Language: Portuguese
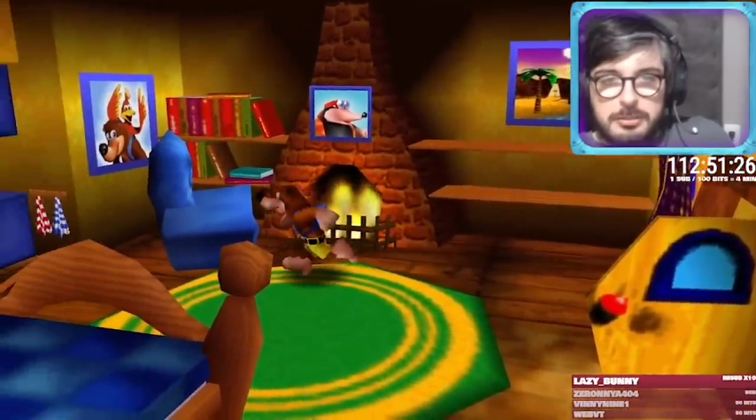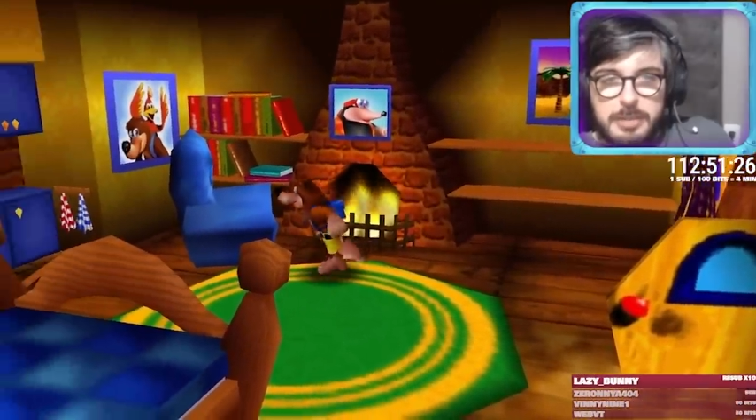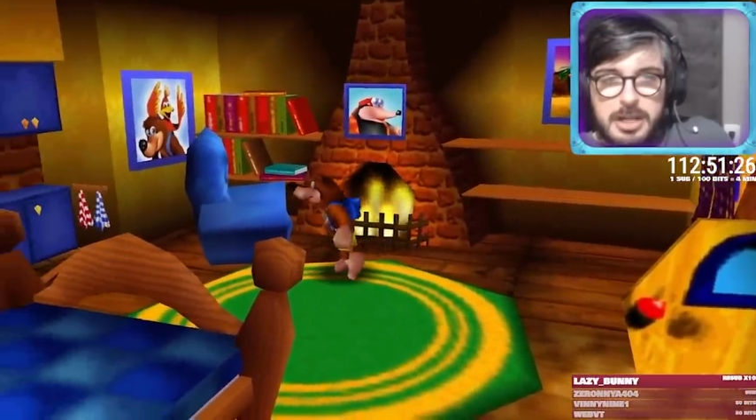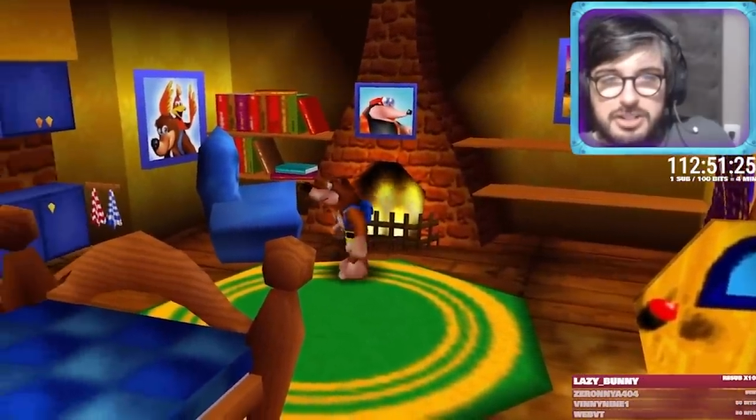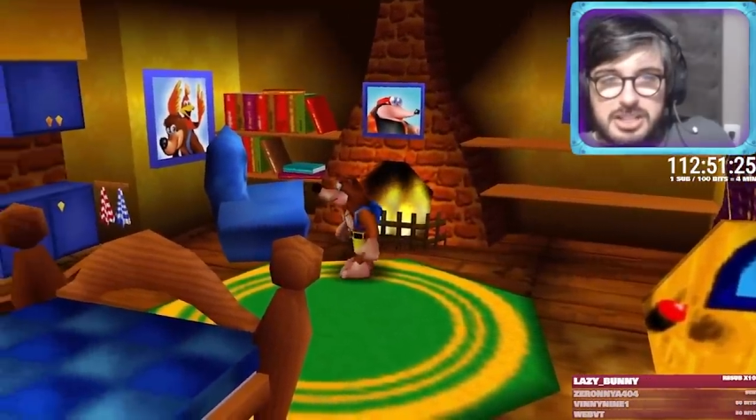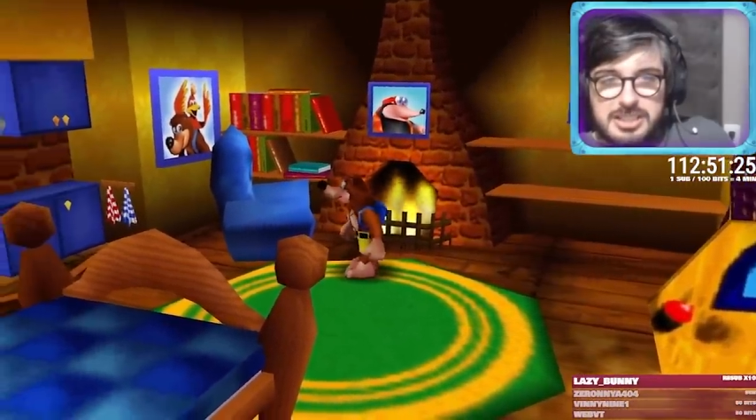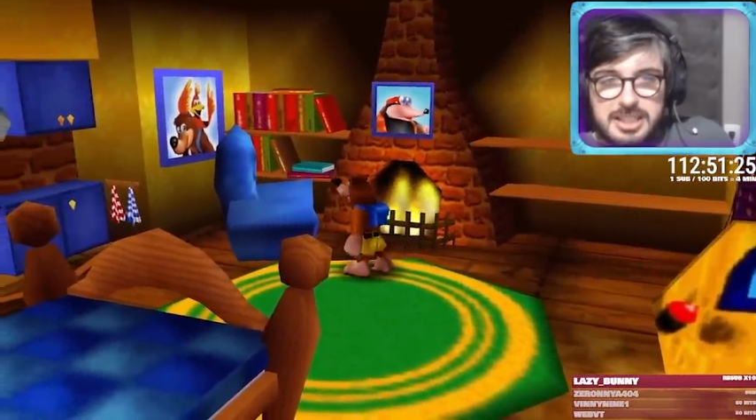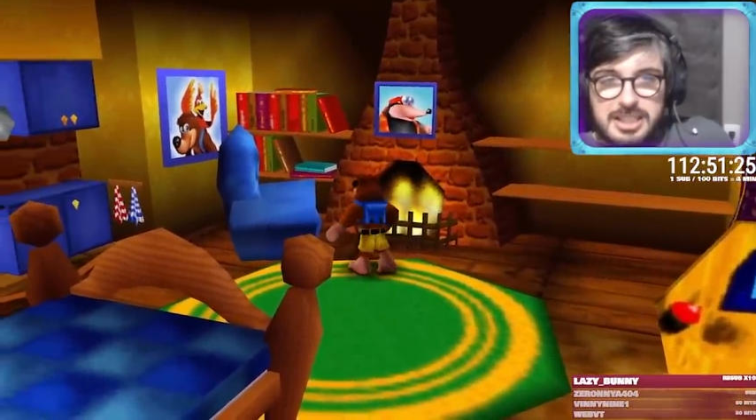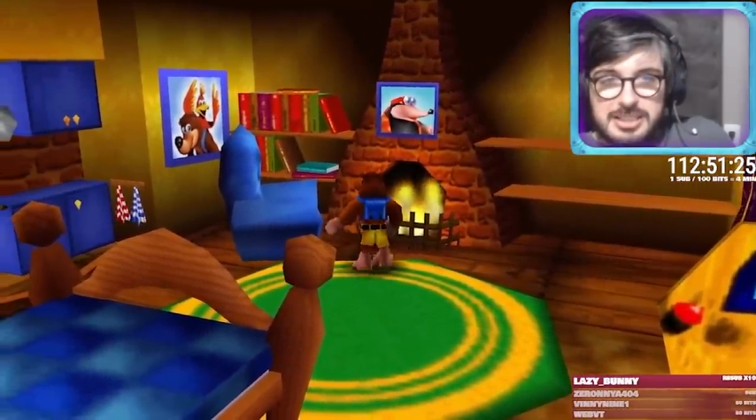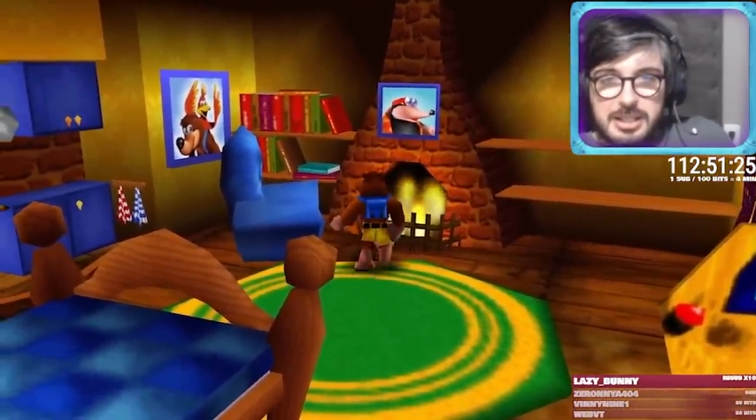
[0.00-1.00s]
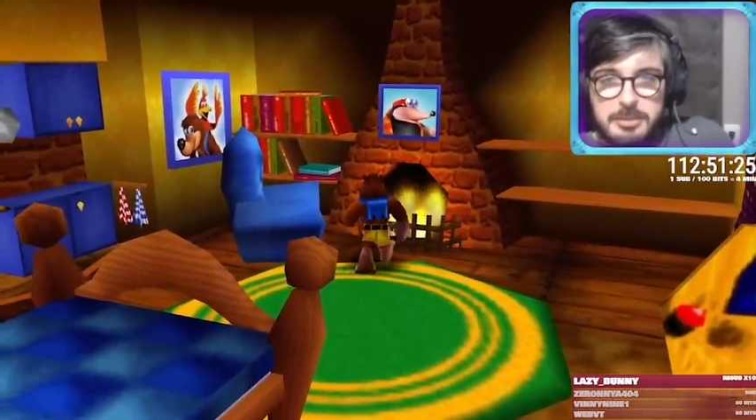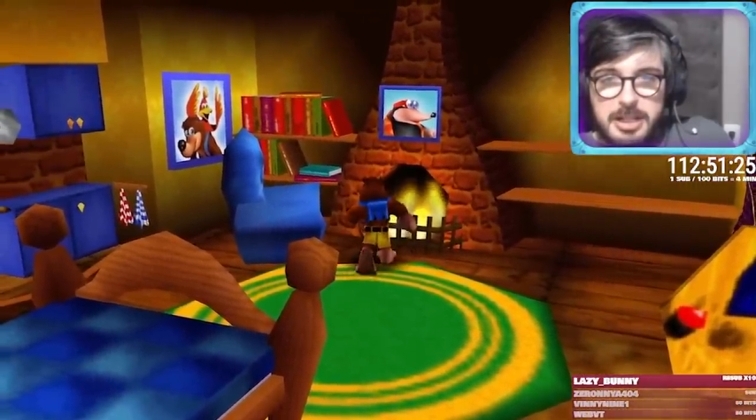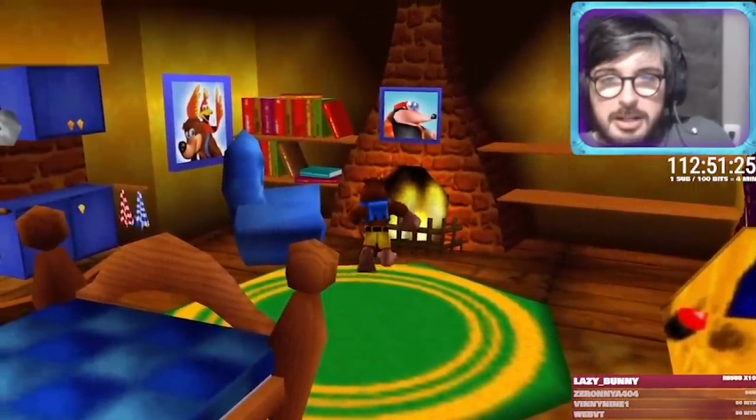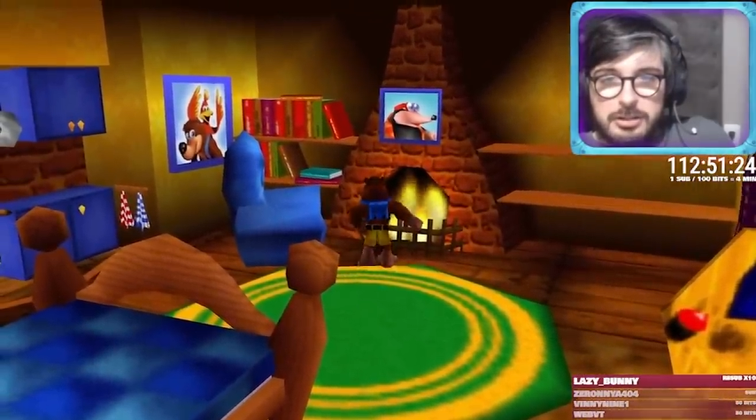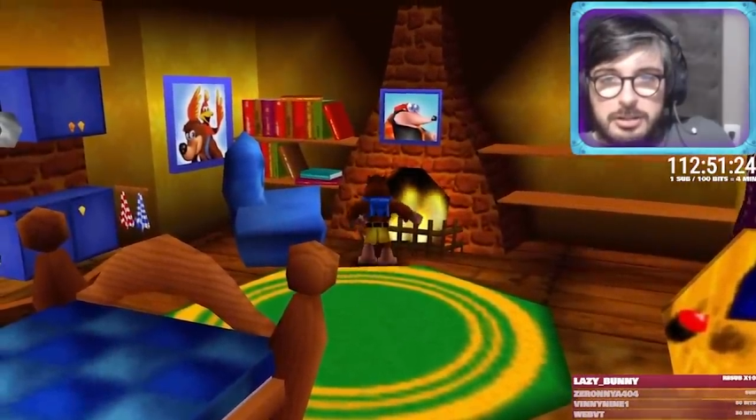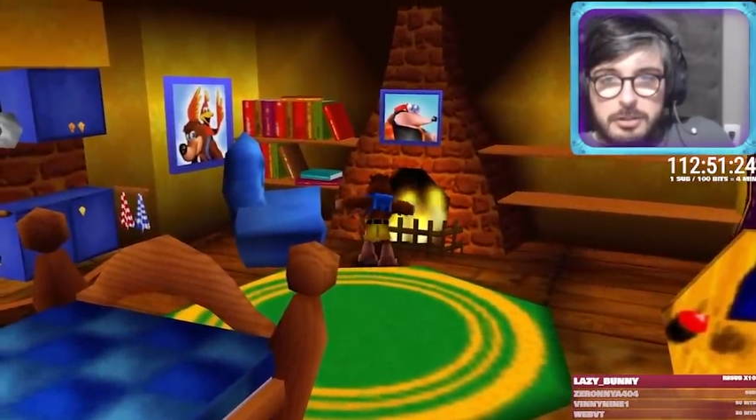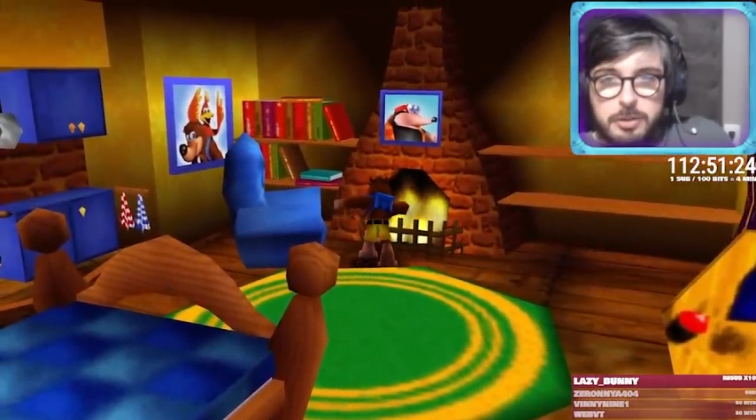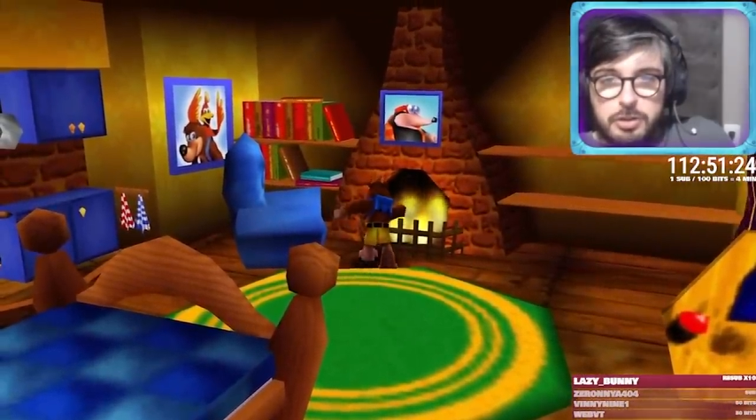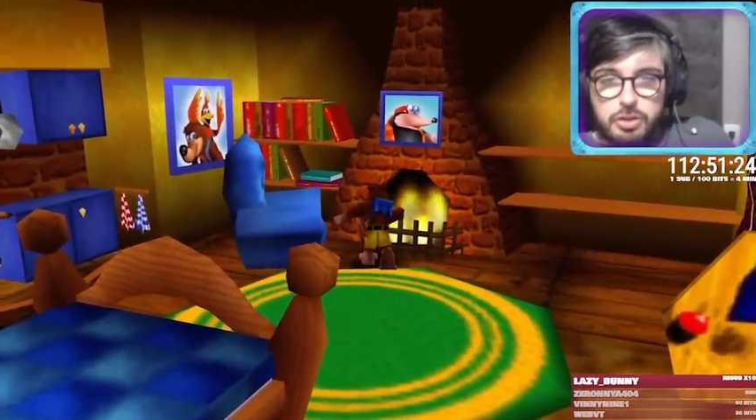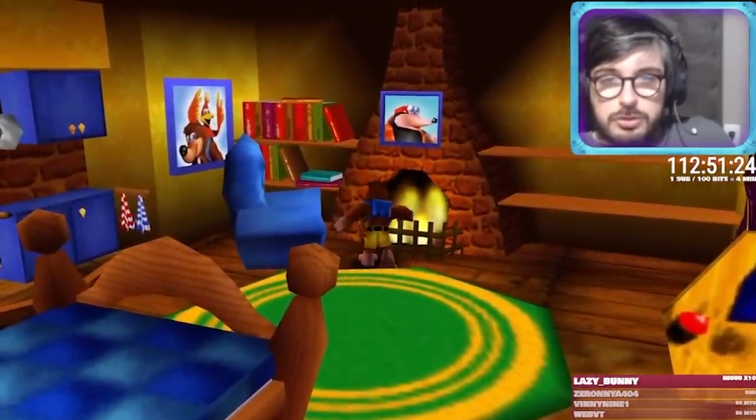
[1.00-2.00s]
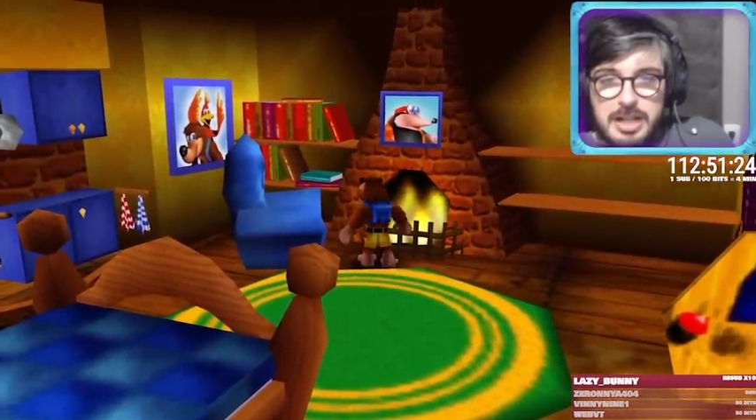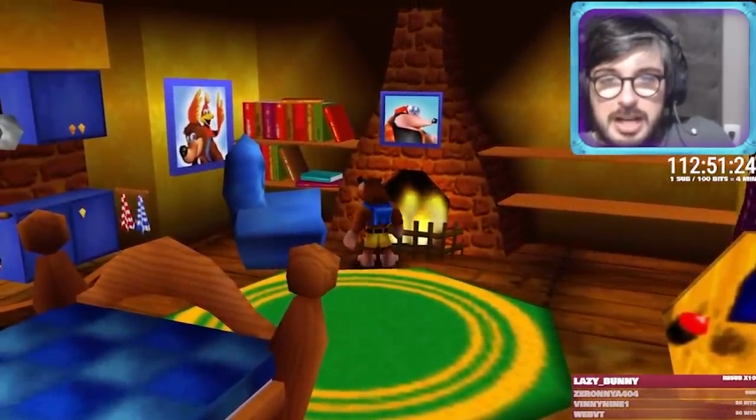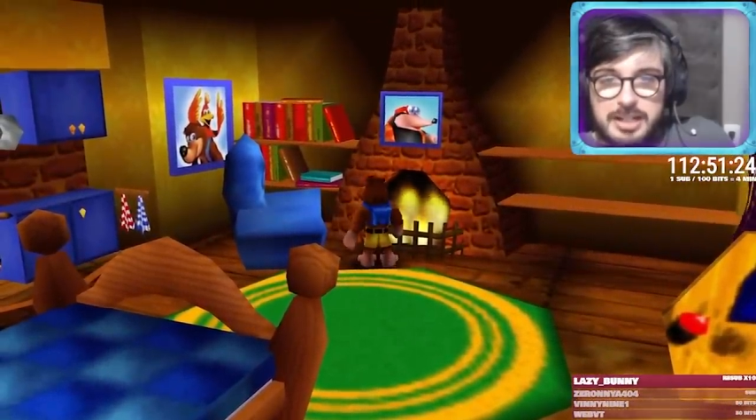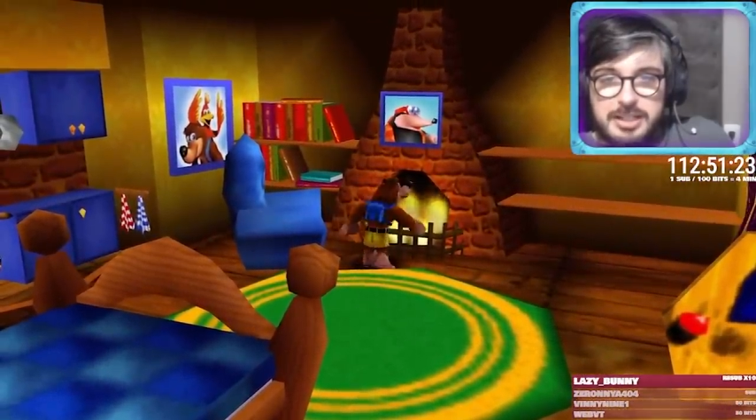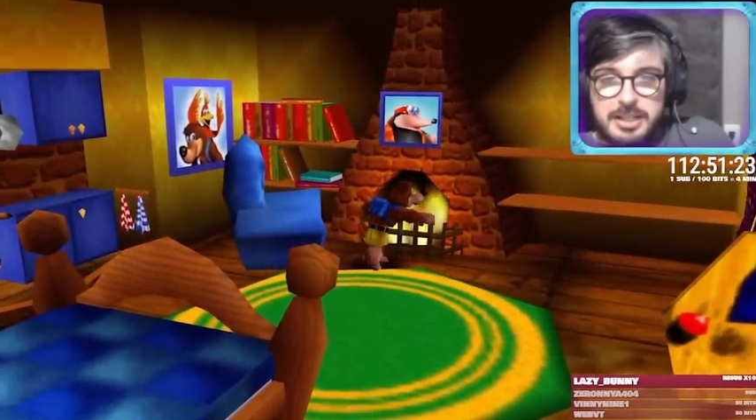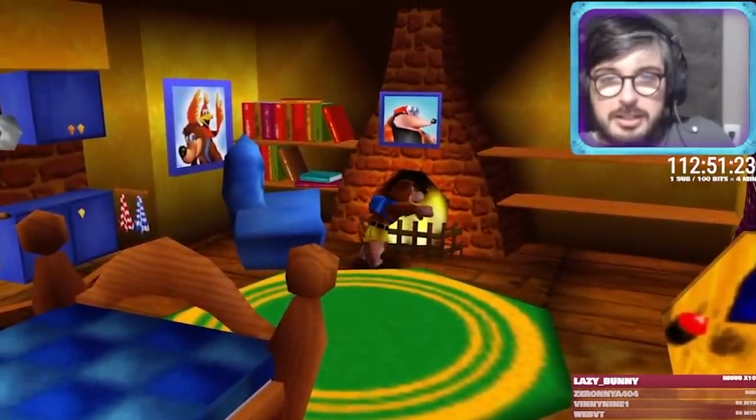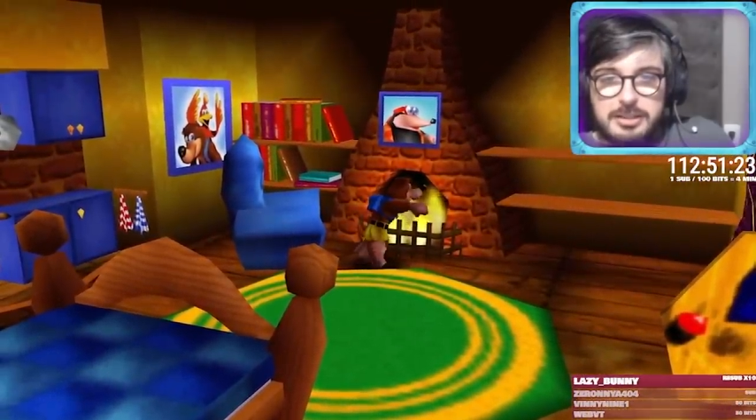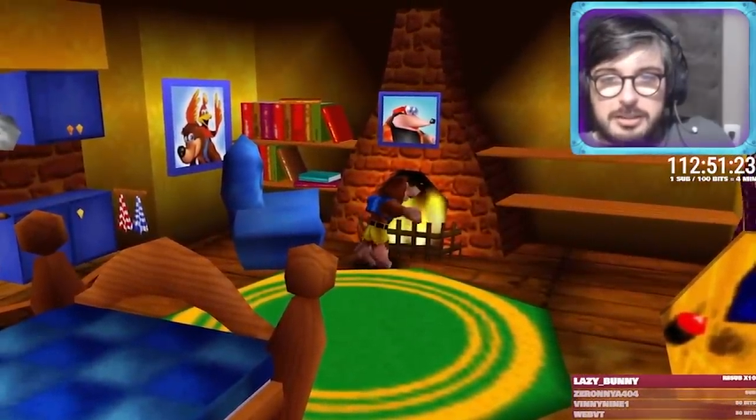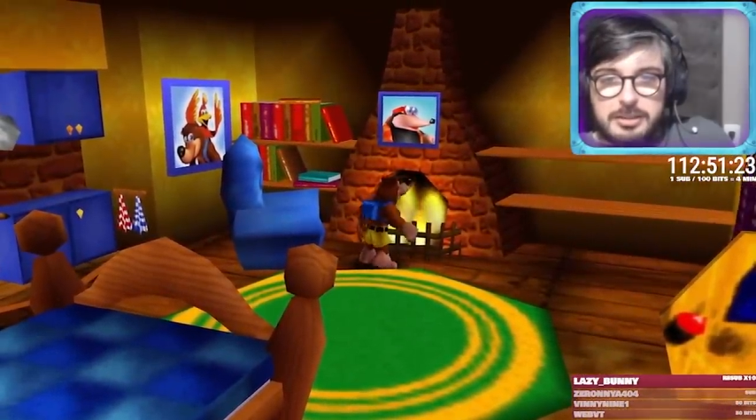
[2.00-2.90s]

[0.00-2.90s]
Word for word: Pera, acho que essa casa não é minha, não. Tem uma foto de outro cara aqui.